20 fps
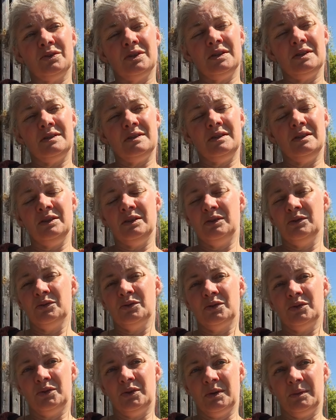décidé
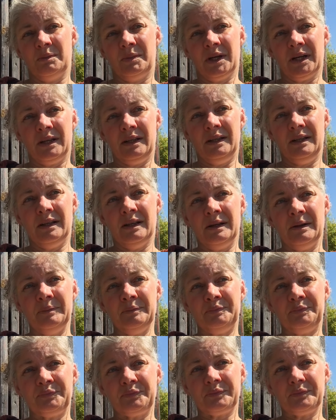donc d'en parler là.